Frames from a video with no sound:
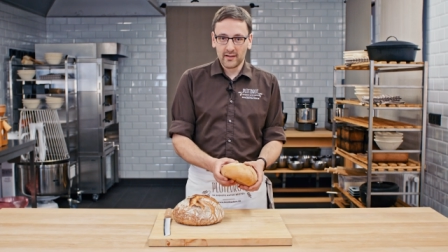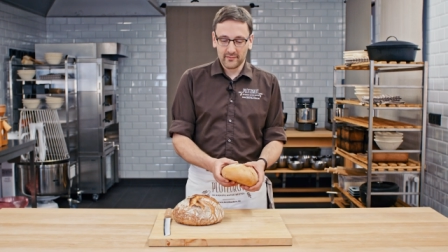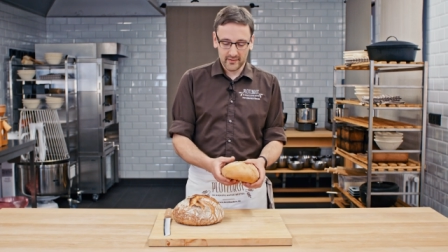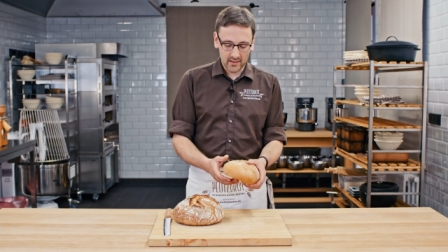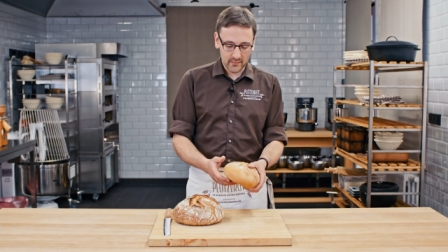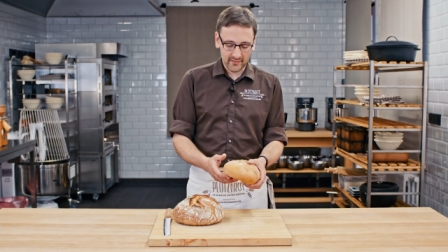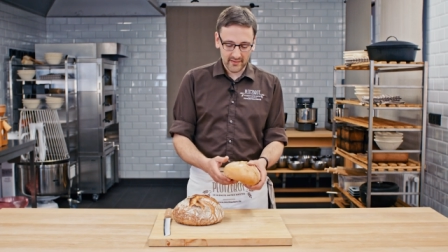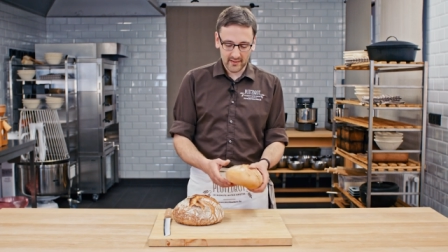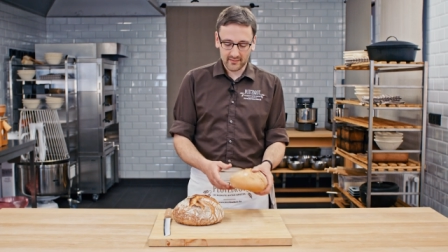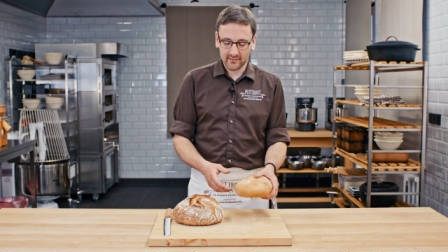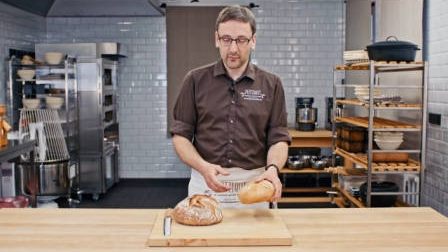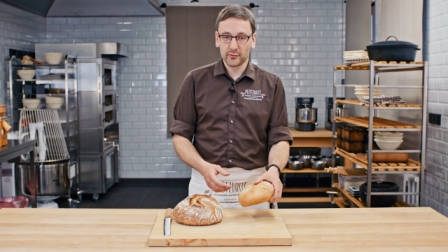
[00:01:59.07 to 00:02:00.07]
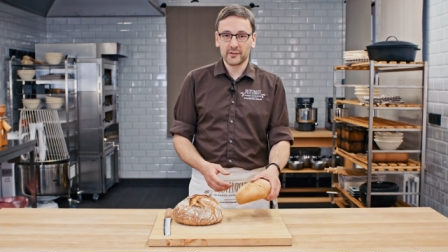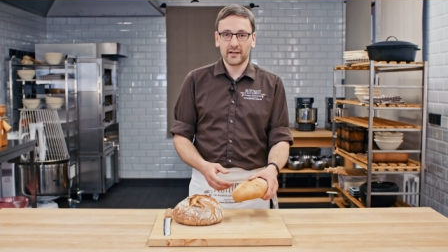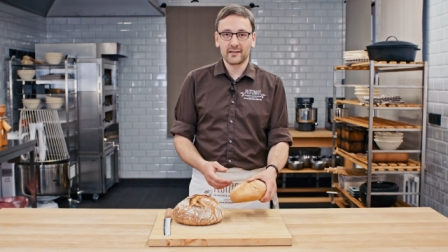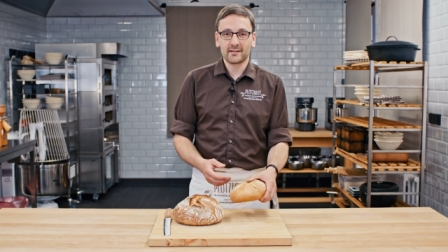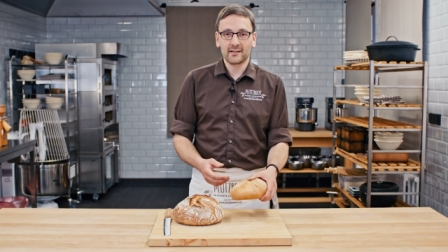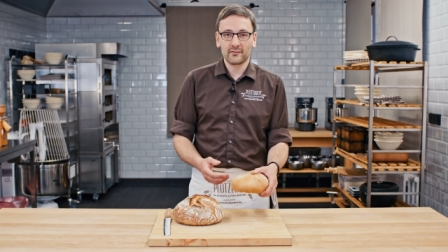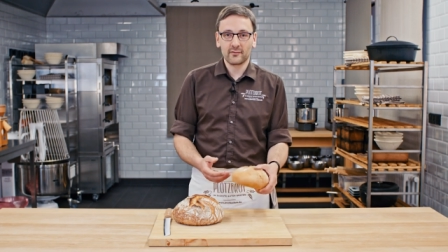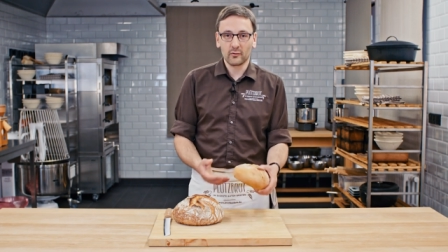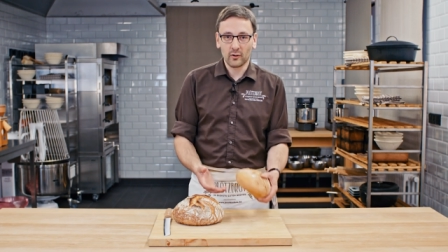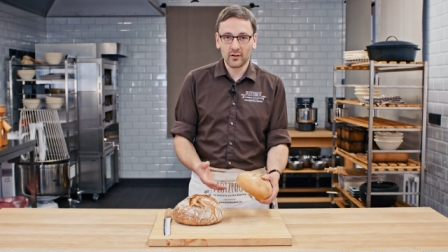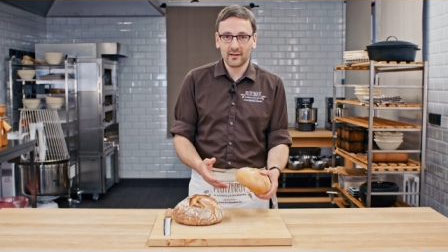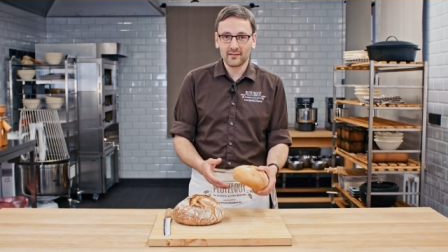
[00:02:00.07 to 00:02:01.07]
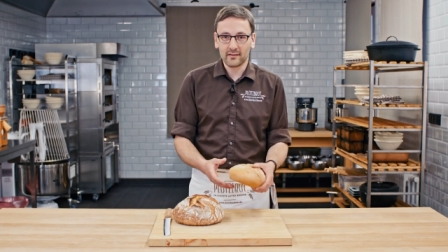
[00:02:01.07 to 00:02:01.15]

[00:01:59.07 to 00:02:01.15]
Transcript: Wenn er aber sagt, es sollte eigentlich ganz locker